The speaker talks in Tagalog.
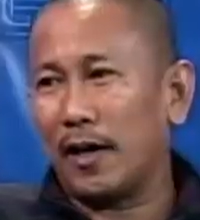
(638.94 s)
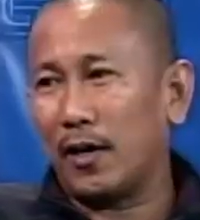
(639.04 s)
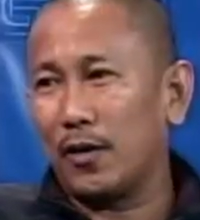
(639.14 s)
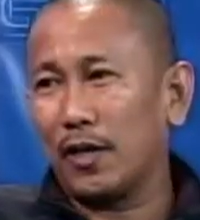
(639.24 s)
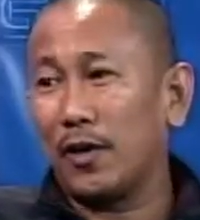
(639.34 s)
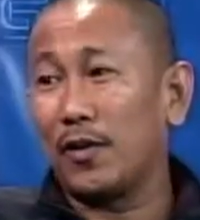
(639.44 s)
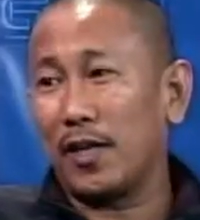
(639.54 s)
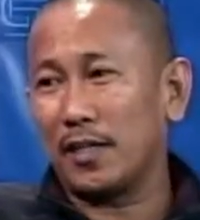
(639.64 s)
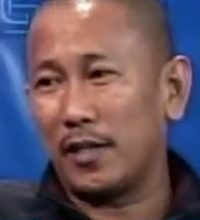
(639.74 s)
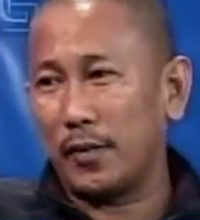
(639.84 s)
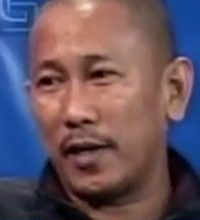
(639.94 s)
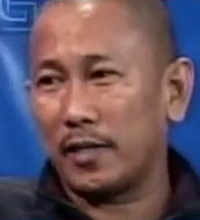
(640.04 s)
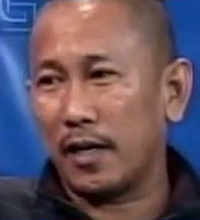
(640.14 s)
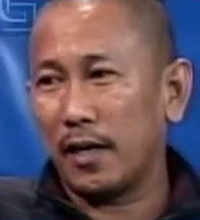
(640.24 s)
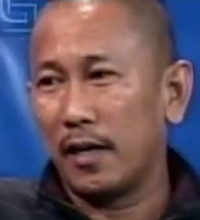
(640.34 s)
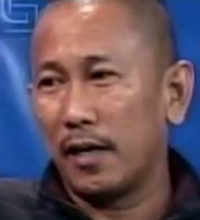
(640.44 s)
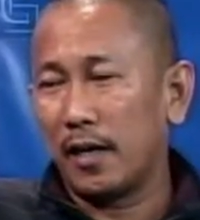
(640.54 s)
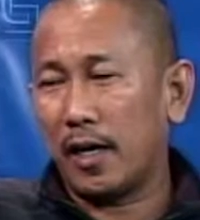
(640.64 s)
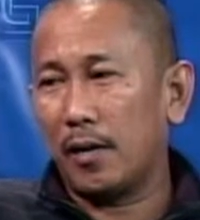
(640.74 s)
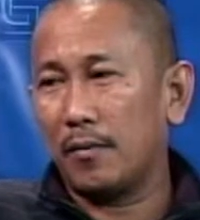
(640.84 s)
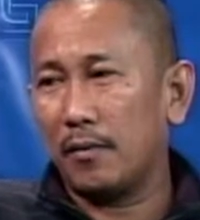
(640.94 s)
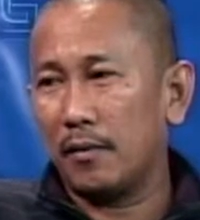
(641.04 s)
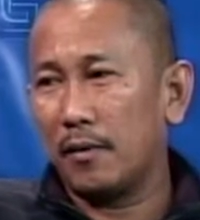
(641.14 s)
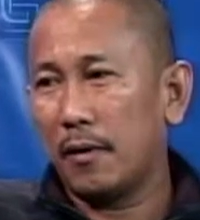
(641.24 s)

gan- ganun nga sa US eh. Pero Kaya dito nga, parang